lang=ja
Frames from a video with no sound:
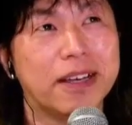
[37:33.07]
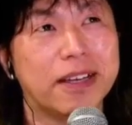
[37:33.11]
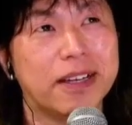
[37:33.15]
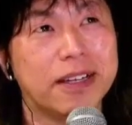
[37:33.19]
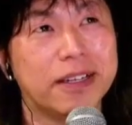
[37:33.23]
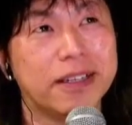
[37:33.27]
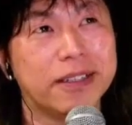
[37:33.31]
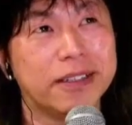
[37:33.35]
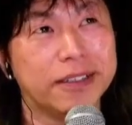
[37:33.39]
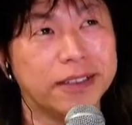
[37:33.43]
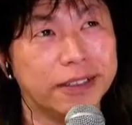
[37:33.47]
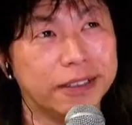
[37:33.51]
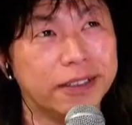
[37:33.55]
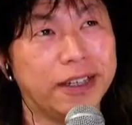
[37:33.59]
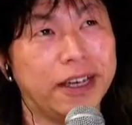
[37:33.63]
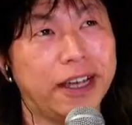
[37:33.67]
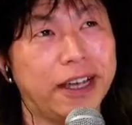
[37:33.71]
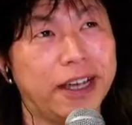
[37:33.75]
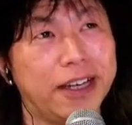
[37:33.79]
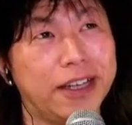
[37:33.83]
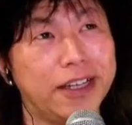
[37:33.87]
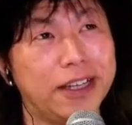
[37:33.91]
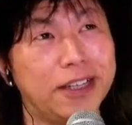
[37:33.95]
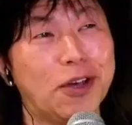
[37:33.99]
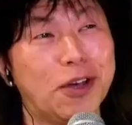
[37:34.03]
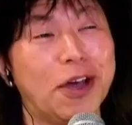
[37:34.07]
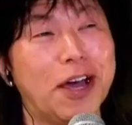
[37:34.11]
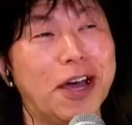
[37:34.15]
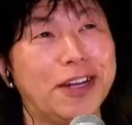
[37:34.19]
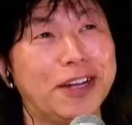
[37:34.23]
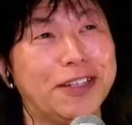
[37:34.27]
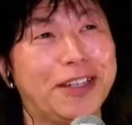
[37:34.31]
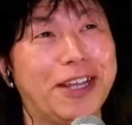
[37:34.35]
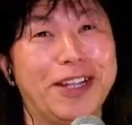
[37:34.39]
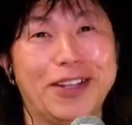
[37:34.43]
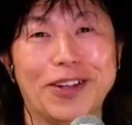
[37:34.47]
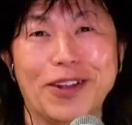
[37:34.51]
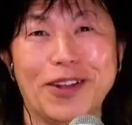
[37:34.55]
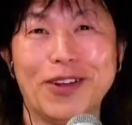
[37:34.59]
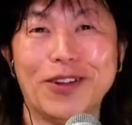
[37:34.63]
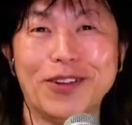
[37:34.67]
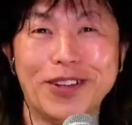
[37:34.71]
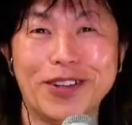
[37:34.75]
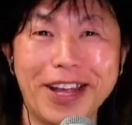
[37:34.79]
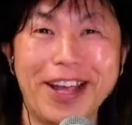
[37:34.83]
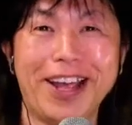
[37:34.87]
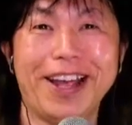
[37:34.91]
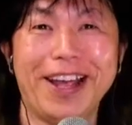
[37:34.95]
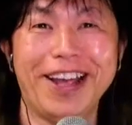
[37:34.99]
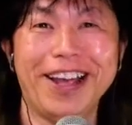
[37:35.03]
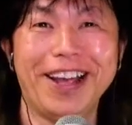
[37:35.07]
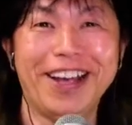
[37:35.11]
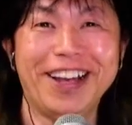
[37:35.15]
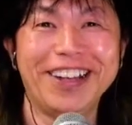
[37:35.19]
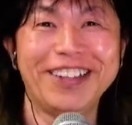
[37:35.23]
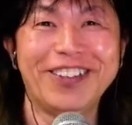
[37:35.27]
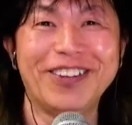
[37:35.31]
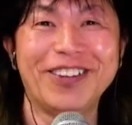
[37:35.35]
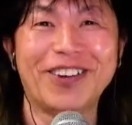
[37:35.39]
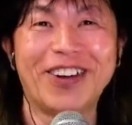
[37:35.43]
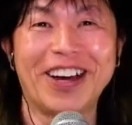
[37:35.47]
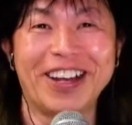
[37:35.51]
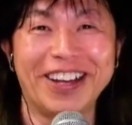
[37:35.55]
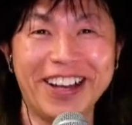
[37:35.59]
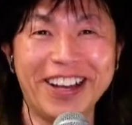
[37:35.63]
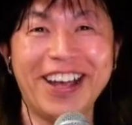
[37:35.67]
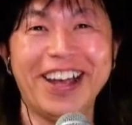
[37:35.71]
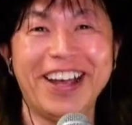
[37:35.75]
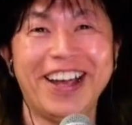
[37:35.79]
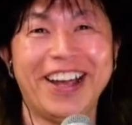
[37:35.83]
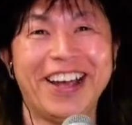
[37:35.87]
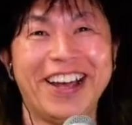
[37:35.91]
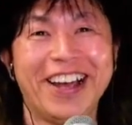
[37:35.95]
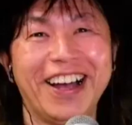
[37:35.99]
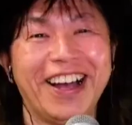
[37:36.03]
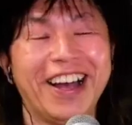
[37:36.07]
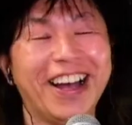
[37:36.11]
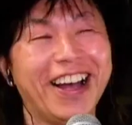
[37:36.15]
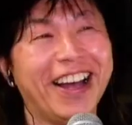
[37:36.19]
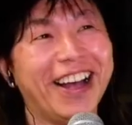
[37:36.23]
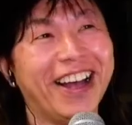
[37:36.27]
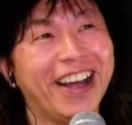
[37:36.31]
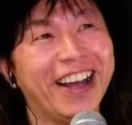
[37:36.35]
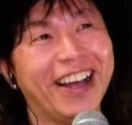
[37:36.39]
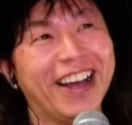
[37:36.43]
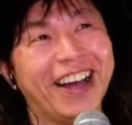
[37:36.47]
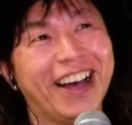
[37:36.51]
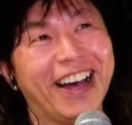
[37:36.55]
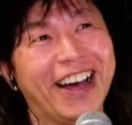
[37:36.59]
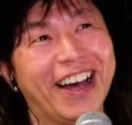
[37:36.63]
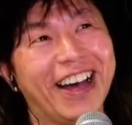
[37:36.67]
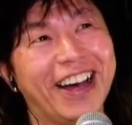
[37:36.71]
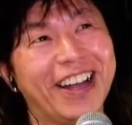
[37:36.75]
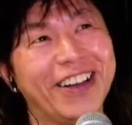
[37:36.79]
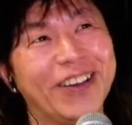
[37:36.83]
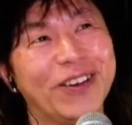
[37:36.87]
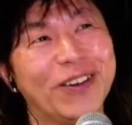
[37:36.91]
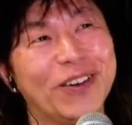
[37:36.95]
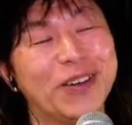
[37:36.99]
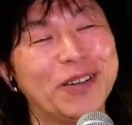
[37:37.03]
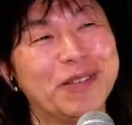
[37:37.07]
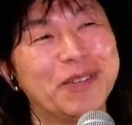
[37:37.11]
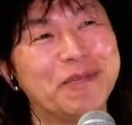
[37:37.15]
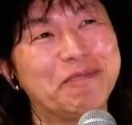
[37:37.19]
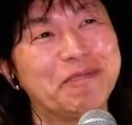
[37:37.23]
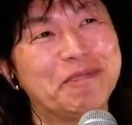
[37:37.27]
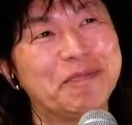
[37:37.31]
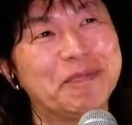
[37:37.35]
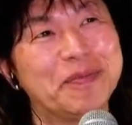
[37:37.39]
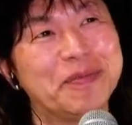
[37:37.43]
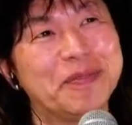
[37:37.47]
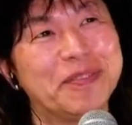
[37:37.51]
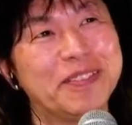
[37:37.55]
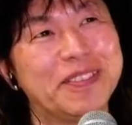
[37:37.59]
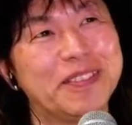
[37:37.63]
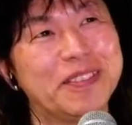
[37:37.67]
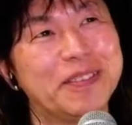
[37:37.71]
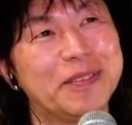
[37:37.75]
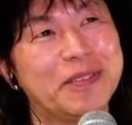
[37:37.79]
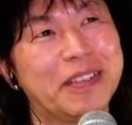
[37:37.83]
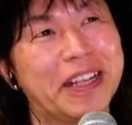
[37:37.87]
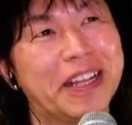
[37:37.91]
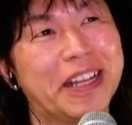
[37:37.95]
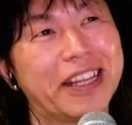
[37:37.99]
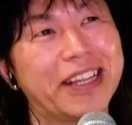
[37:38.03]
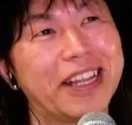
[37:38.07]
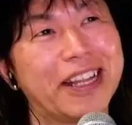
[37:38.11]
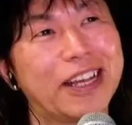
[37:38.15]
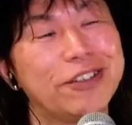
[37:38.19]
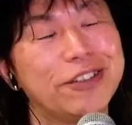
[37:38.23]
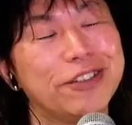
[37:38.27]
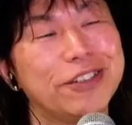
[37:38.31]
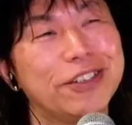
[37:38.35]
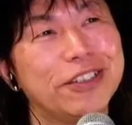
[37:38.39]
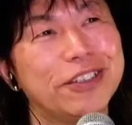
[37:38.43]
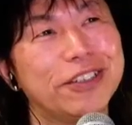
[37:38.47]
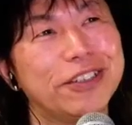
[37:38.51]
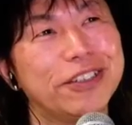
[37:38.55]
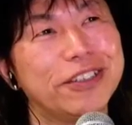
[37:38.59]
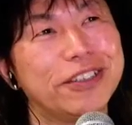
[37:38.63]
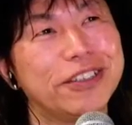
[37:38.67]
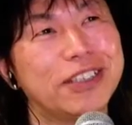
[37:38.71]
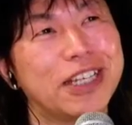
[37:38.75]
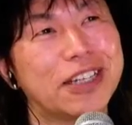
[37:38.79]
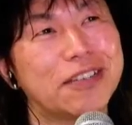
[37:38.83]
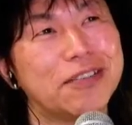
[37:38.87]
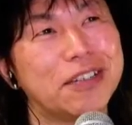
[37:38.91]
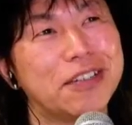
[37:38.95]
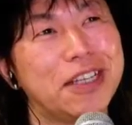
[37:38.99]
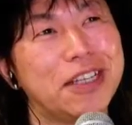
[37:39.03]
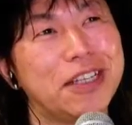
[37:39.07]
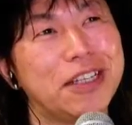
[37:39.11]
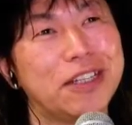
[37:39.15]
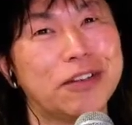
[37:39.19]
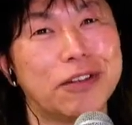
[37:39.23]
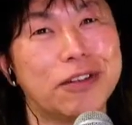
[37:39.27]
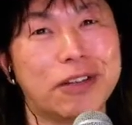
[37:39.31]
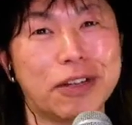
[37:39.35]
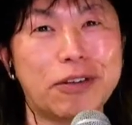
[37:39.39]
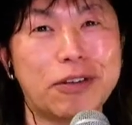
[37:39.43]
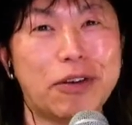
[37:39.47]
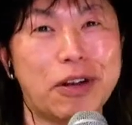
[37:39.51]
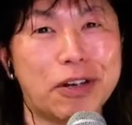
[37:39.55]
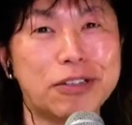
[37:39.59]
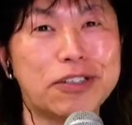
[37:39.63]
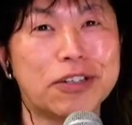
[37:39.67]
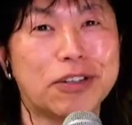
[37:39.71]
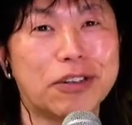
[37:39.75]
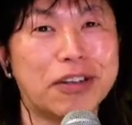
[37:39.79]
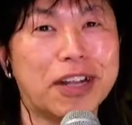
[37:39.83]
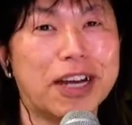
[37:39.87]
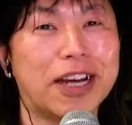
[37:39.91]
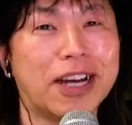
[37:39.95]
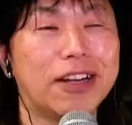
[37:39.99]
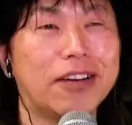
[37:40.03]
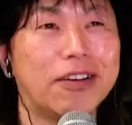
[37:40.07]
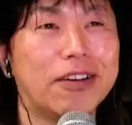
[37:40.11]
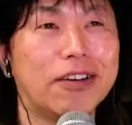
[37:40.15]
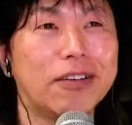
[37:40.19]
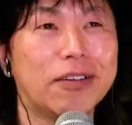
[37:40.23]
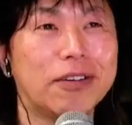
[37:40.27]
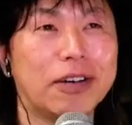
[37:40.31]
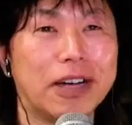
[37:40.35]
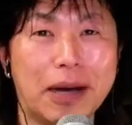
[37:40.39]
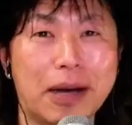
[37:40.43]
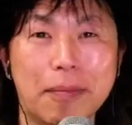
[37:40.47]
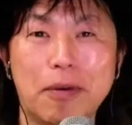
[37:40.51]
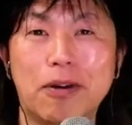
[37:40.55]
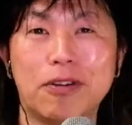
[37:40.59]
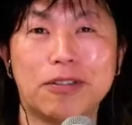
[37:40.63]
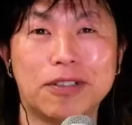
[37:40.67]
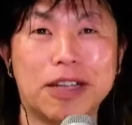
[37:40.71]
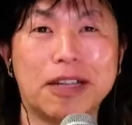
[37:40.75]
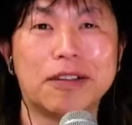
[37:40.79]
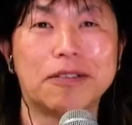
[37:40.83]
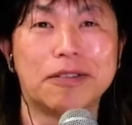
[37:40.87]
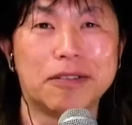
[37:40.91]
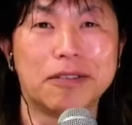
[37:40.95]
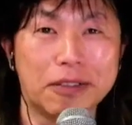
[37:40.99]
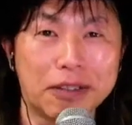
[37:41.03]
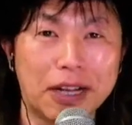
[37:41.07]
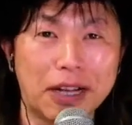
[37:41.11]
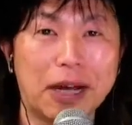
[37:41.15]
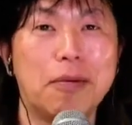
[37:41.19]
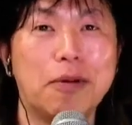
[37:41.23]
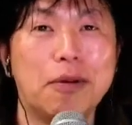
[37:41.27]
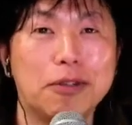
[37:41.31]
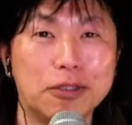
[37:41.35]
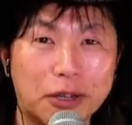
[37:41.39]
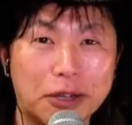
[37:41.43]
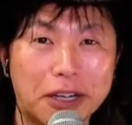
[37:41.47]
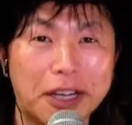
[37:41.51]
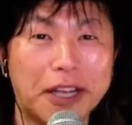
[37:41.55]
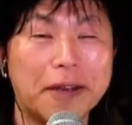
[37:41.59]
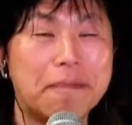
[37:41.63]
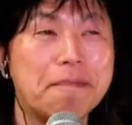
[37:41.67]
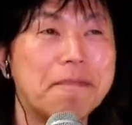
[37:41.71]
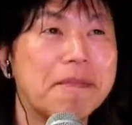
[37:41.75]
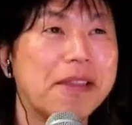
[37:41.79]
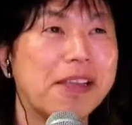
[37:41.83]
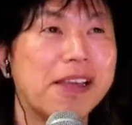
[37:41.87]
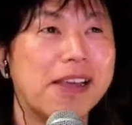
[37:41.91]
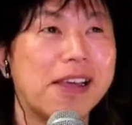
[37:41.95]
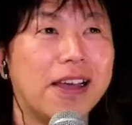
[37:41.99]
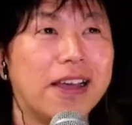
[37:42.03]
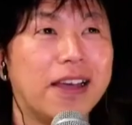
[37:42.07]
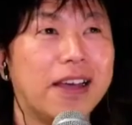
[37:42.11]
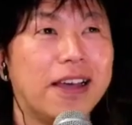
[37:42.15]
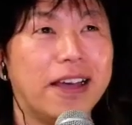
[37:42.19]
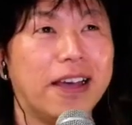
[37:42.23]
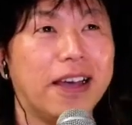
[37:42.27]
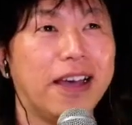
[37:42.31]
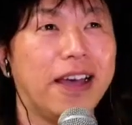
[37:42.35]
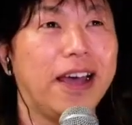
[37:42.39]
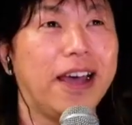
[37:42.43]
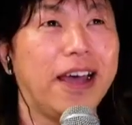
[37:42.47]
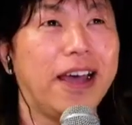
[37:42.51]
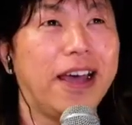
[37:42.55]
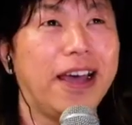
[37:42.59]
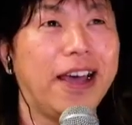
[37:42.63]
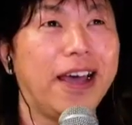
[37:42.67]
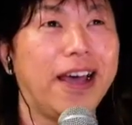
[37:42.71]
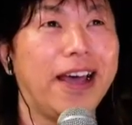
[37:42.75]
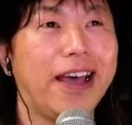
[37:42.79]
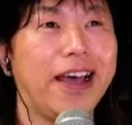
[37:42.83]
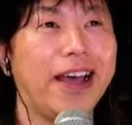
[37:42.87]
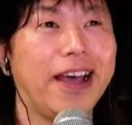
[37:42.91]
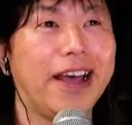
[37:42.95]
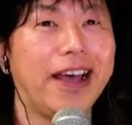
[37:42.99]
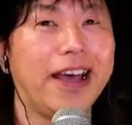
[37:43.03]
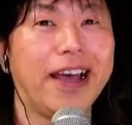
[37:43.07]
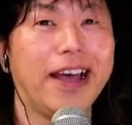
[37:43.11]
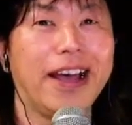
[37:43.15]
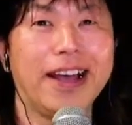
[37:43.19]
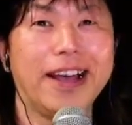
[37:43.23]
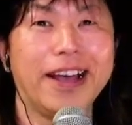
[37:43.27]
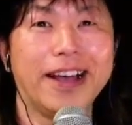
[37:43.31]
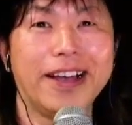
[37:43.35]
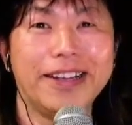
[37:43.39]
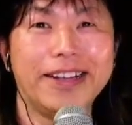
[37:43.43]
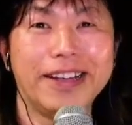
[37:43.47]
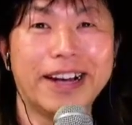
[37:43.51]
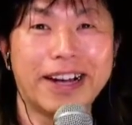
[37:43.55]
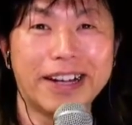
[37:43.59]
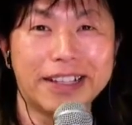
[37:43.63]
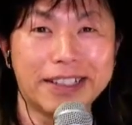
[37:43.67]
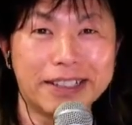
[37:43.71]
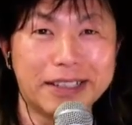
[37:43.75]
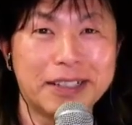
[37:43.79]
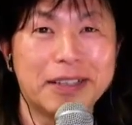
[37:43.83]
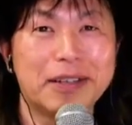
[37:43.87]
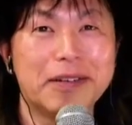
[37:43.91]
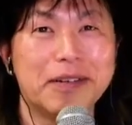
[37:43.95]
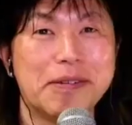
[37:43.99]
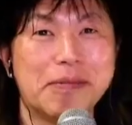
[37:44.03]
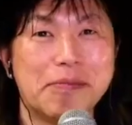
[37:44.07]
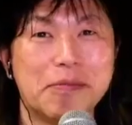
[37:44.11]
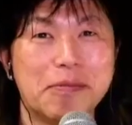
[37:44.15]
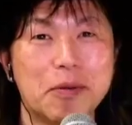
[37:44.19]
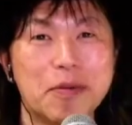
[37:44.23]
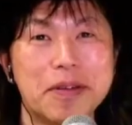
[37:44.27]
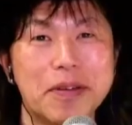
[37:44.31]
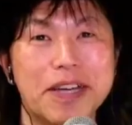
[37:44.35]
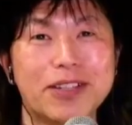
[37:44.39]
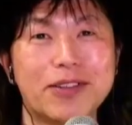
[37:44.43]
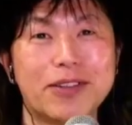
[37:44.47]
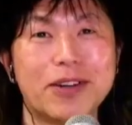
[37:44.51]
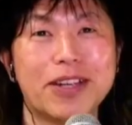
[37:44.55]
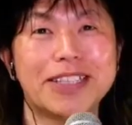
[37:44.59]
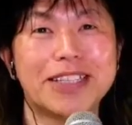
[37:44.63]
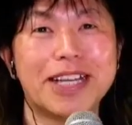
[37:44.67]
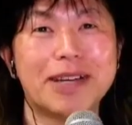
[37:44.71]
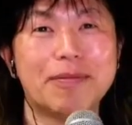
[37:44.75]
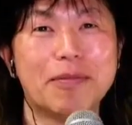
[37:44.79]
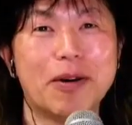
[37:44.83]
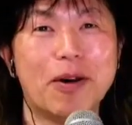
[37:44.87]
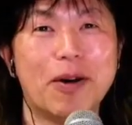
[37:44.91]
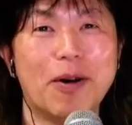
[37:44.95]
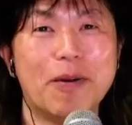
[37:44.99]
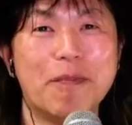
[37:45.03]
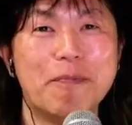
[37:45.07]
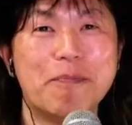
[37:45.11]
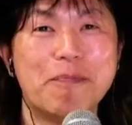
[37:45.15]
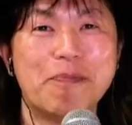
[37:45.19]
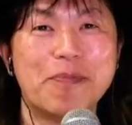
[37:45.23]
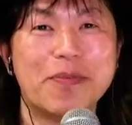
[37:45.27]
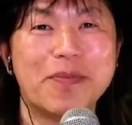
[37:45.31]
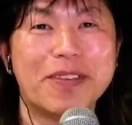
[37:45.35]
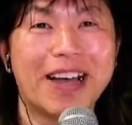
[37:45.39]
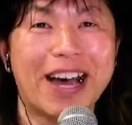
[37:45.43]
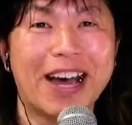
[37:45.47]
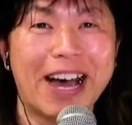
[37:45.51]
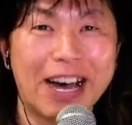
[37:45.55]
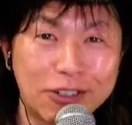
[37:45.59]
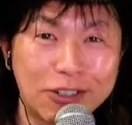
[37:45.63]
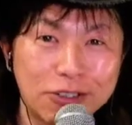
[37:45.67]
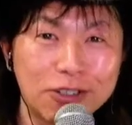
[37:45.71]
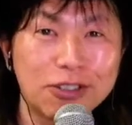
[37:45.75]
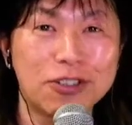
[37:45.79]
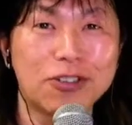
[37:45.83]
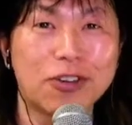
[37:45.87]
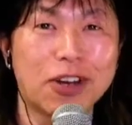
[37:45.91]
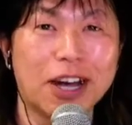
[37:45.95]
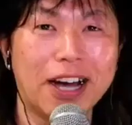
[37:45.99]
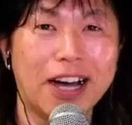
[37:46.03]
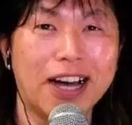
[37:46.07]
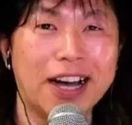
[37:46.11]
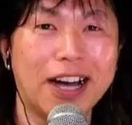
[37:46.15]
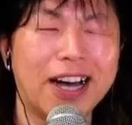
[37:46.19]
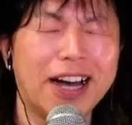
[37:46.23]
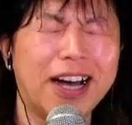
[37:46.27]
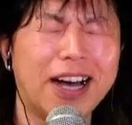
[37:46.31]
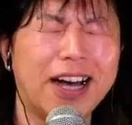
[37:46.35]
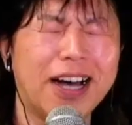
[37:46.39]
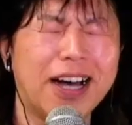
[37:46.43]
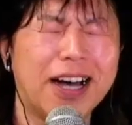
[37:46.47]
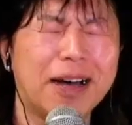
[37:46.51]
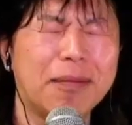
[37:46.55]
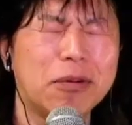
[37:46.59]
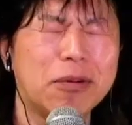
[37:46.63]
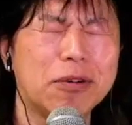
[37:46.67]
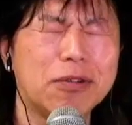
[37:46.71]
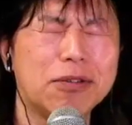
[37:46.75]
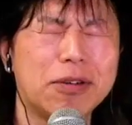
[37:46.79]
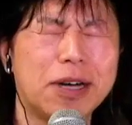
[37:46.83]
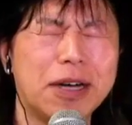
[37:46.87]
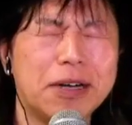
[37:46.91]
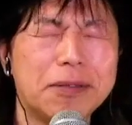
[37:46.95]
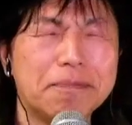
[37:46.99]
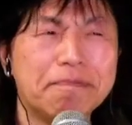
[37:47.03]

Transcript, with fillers: うん、ヘンリー・デュアルテのねとかねあの名だたる作品のねコレクションの中のガボールさんガボールとかね、えー、中にボビー・アトレザーもあるというのがあ僕は